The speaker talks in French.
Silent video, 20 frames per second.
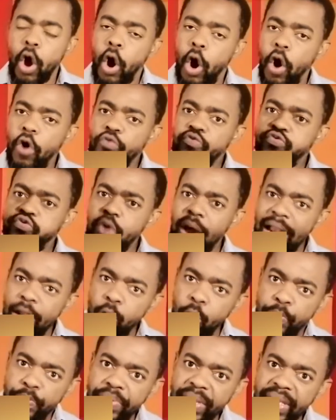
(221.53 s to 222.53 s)
on voit
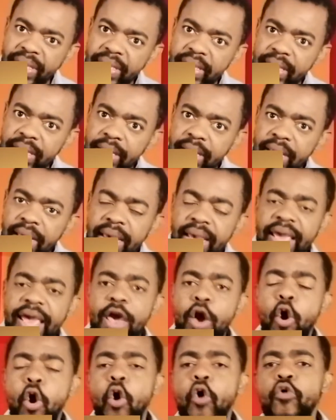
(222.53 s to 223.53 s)
le pays et
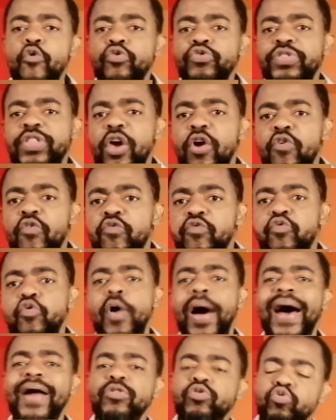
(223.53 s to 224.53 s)
on te
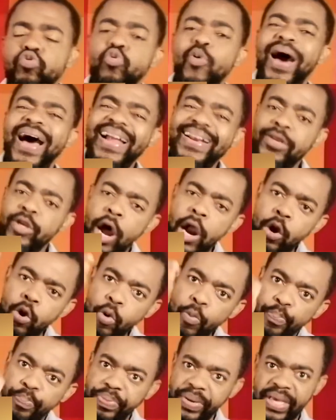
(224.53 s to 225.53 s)
voit toi dans
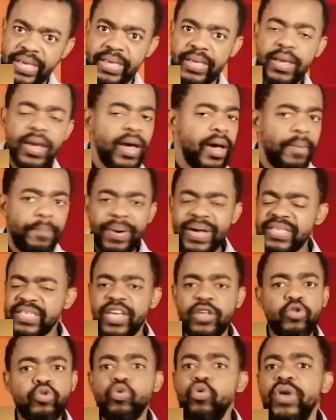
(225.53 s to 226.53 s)
le pays. Parce que
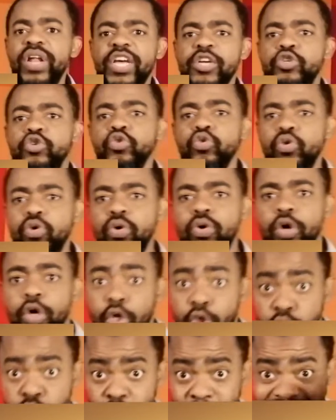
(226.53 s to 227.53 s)
tous les jours
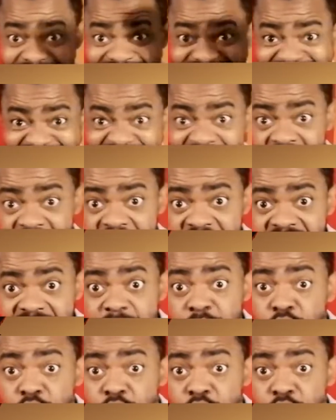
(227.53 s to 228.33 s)
de ta vie